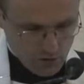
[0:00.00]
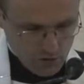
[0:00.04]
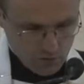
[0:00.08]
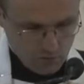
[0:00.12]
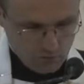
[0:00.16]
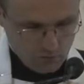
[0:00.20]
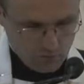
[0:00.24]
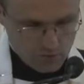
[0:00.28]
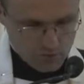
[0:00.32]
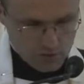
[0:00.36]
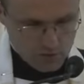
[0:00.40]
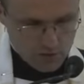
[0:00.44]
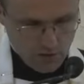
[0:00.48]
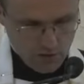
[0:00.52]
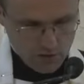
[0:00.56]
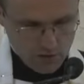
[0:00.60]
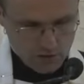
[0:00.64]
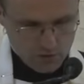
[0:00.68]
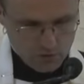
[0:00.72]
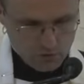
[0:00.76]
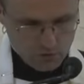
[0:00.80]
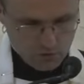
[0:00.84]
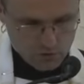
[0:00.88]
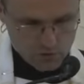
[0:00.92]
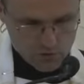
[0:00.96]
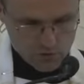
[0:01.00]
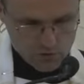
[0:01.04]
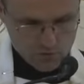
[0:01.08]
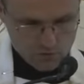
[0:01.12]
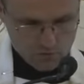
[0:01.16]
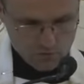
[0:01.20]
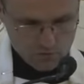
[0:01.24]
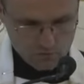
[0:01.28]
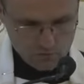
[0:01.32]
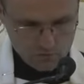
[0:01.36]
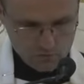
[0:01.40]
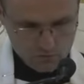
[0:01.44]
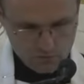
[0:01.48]
Więc dalej idąc
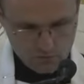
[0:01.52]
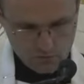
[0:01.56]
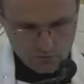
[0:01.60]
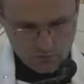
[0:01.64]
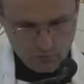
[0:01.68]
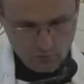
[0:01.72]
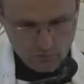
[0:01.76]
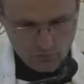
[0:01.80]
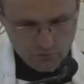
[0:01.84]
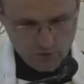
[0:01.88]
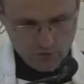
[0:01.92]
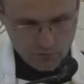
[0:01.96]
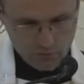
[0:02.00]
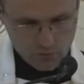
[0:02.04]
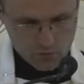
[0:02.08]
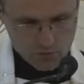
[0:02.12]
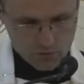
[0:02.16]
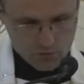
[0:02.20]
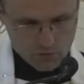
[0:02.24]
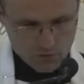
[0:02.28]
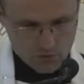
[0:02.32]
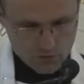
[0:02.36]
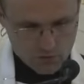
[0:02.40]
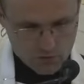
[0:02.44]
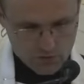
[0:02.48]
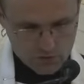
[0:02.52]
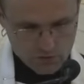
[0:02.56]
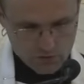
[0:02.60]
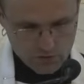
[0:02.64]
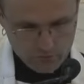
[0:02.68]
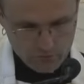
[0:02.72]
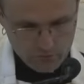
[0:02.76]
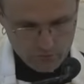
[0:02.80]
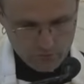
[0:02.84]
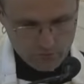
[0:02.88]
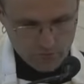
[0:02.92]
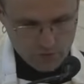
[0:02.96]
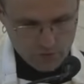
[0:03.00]
e, w omawianiu cnoty
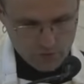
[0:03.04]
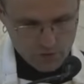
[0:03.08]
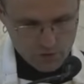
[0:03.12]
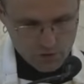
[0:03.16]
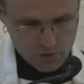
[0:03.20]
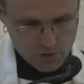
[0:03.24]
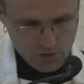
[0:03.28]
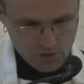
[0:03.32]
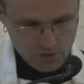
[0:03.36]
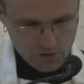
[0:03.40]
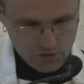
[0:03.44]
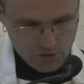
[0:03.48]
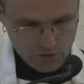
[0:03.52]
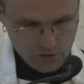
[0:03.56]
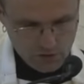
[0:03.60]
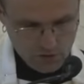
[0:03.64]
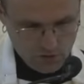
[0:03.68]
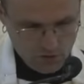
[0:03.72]
nadziei,